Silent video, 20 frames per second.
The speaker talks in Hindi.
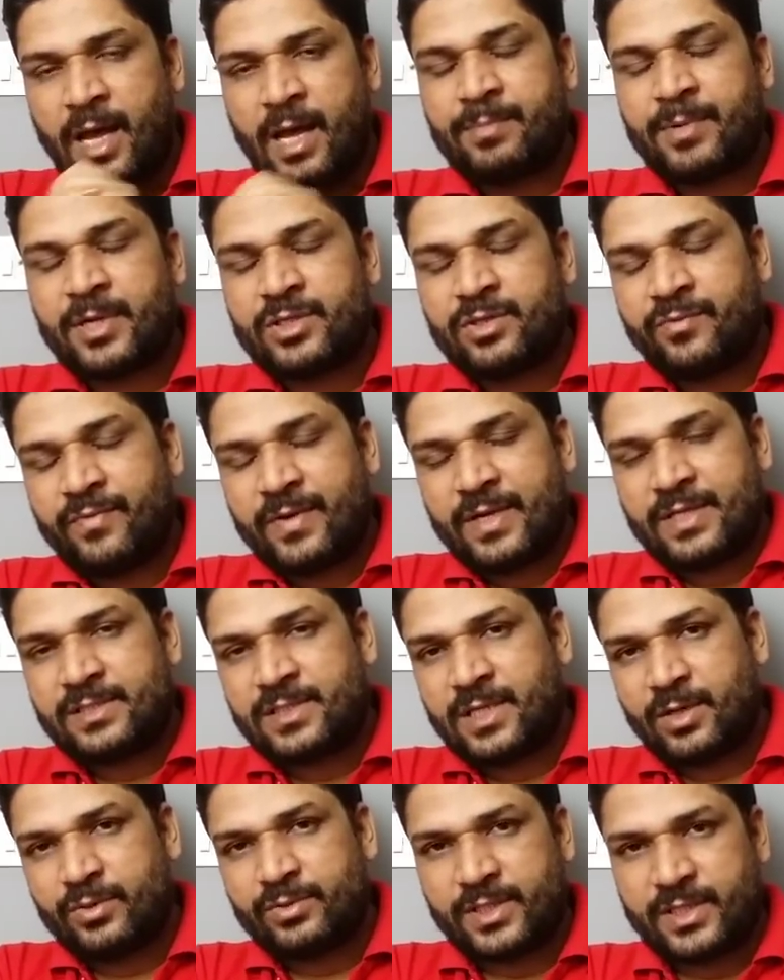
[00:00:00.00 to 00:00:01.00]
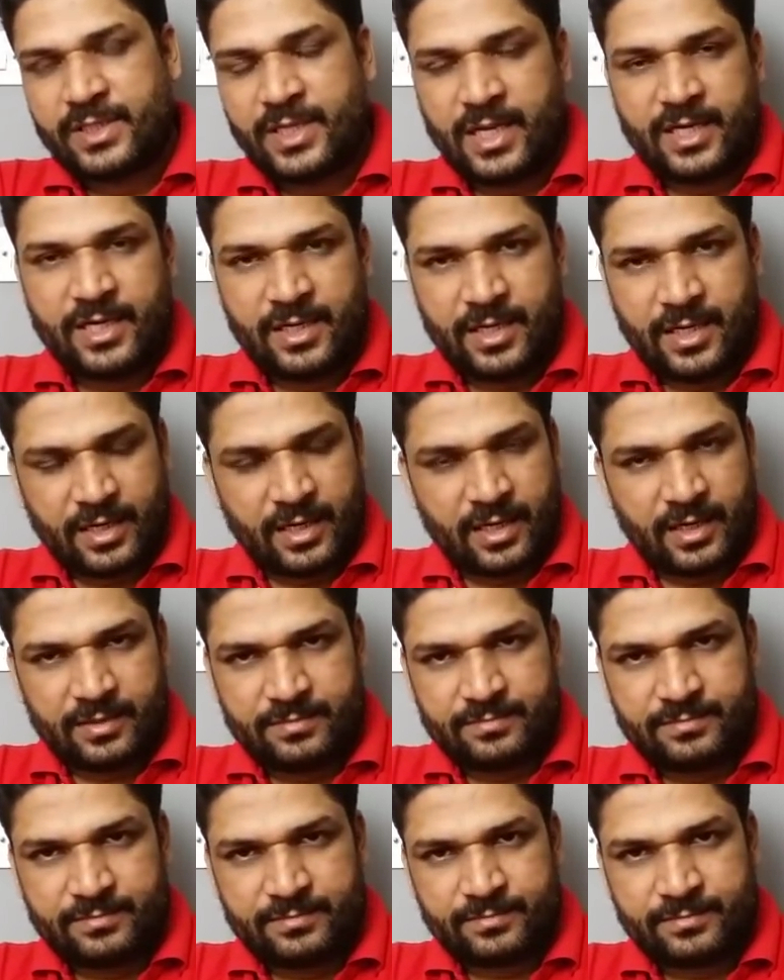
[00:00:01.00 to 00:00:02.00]
आपका जो फर्स्ट हाउस है यानी लगना
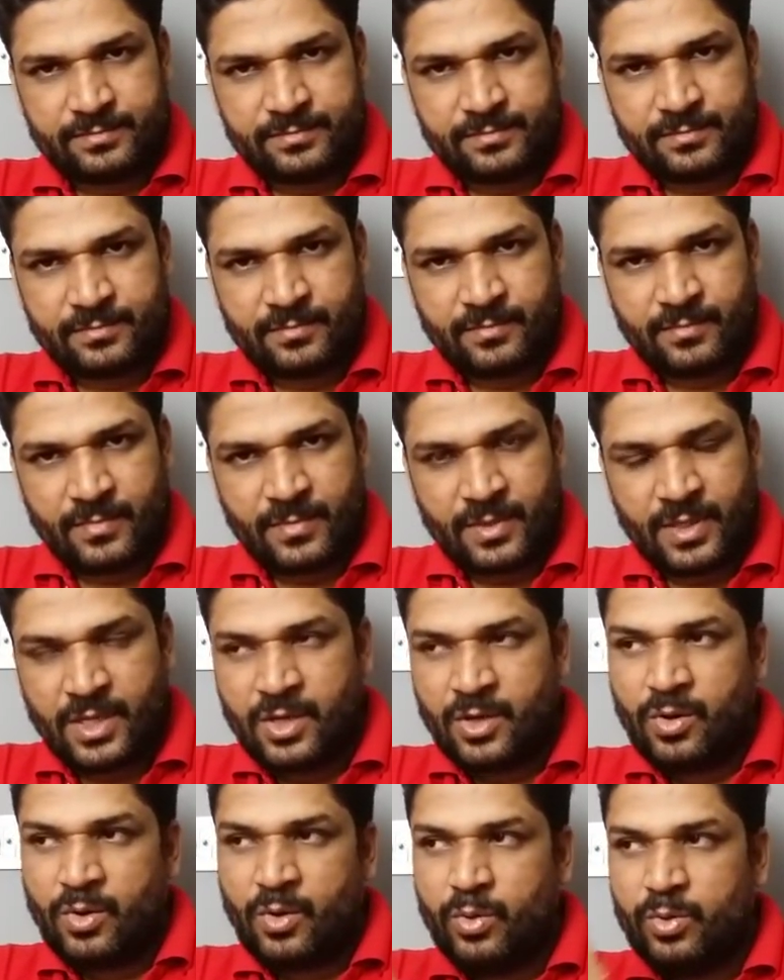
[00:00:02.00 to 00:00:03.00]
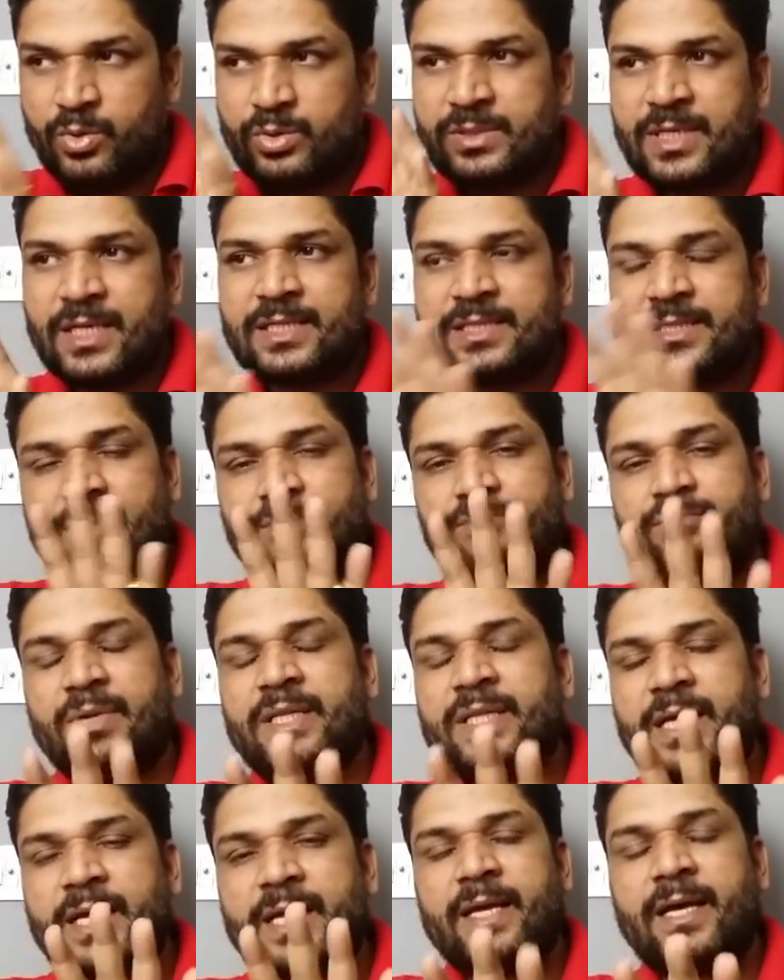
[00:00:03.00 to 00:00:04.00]
उसका
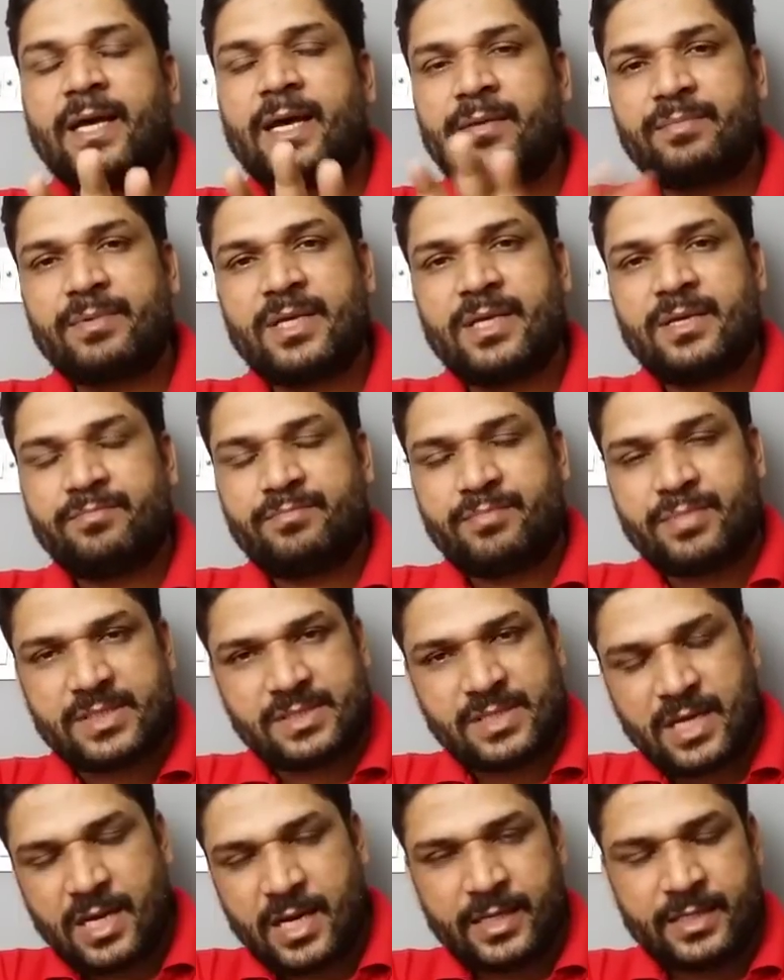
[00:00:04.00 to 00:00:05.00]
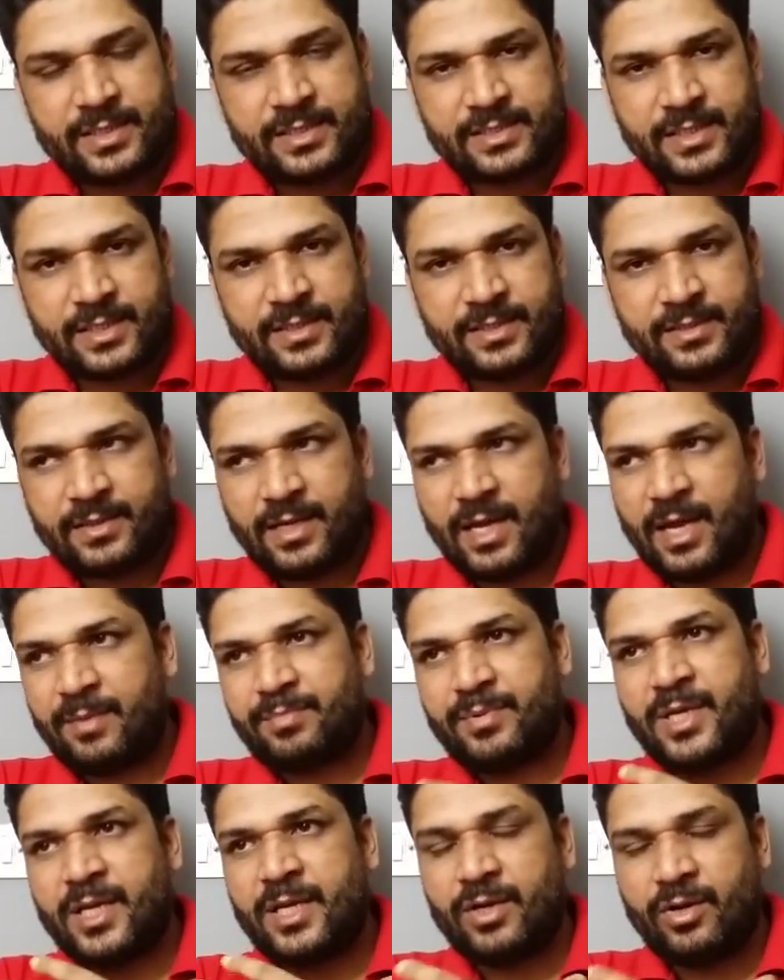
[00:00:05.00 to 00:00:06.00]
संबंध है आपकी पर्सनालिटी से
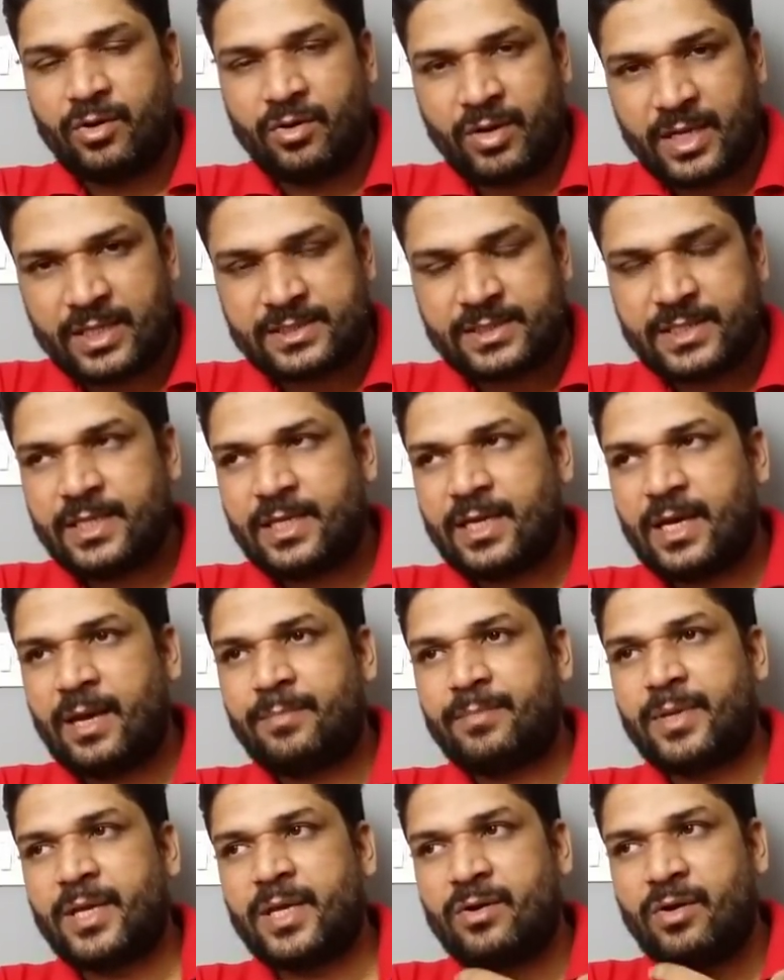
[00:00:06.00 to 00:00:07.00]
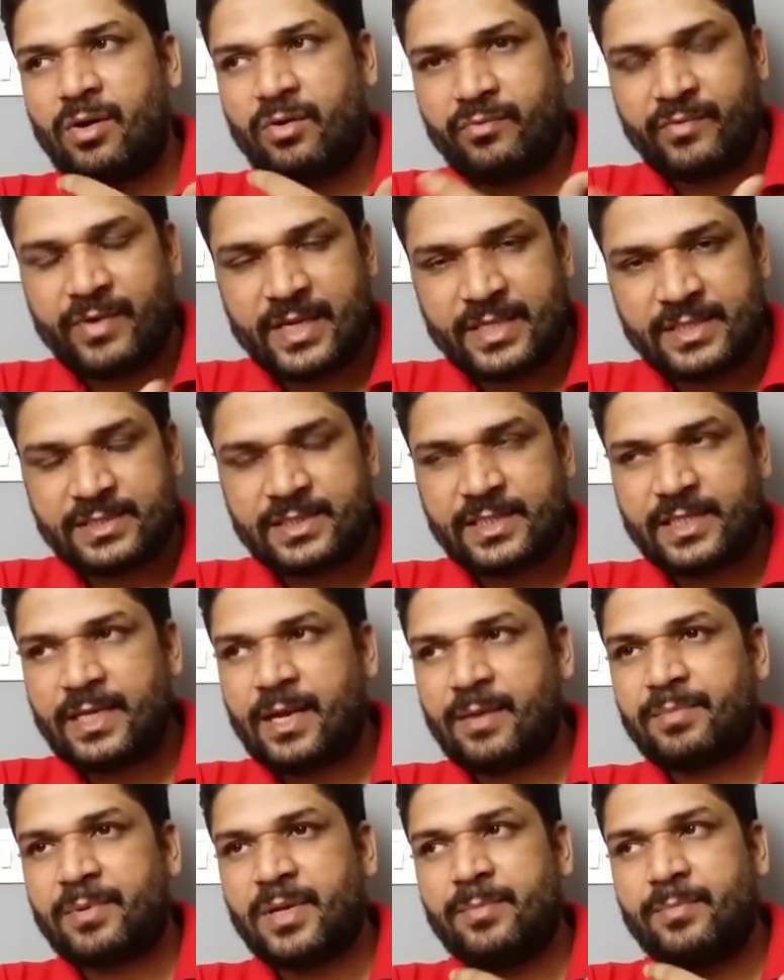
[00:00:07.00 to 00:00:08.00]
आपके और से आपके कॉन्फिडेंस से
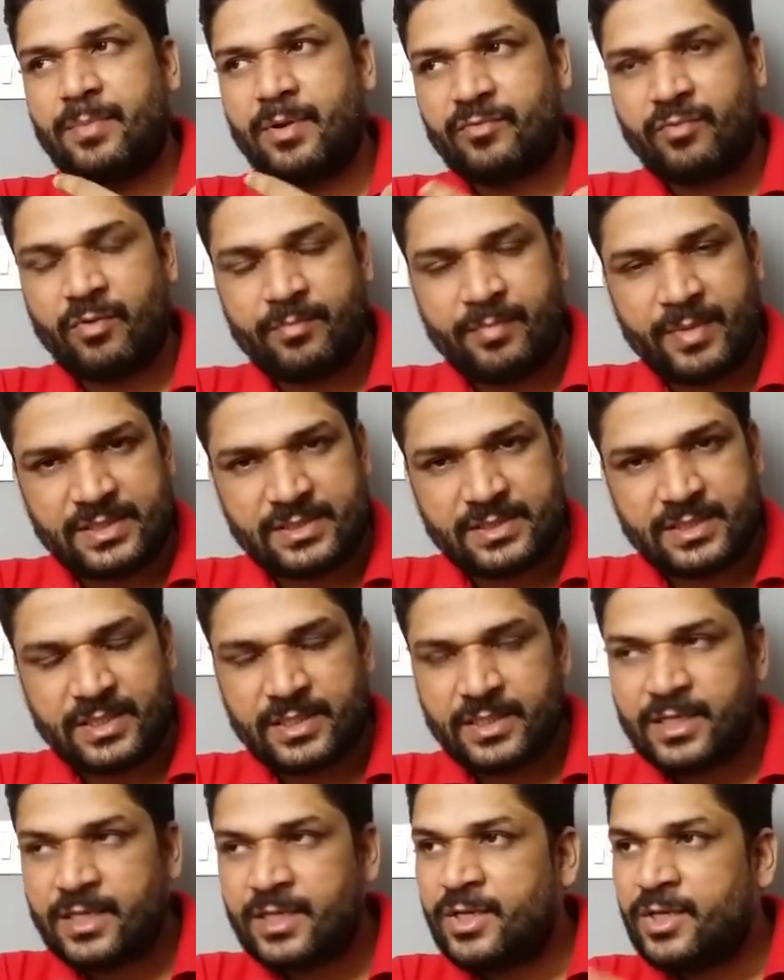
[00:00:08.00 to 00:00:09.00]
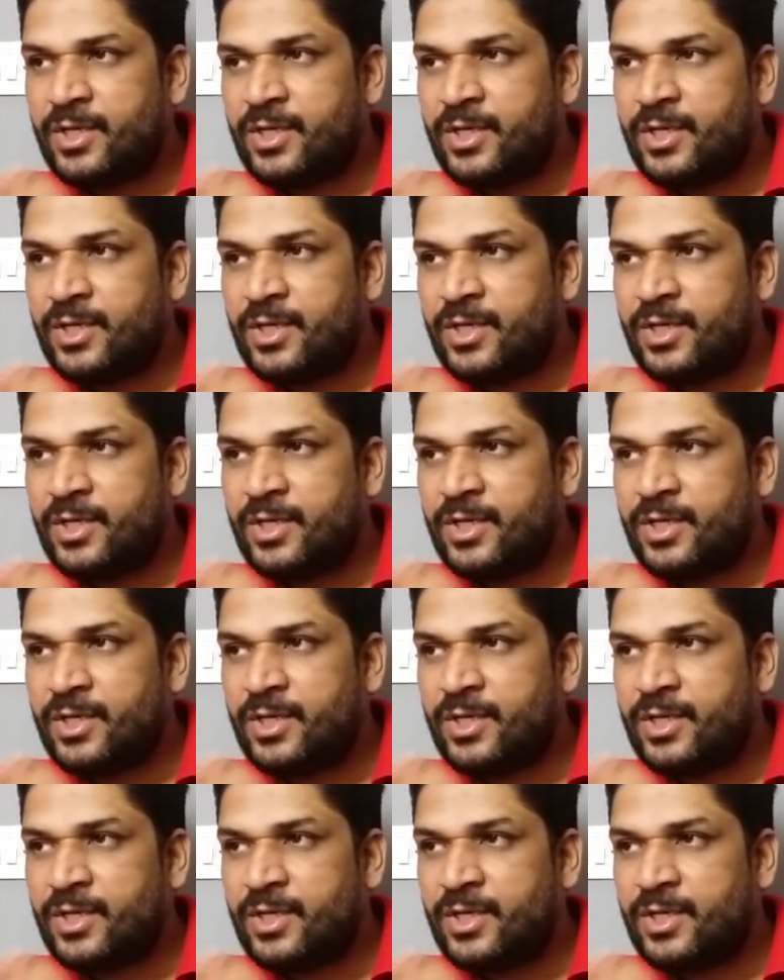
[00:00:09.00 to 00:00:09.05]
आपके परफॉर्मेंस से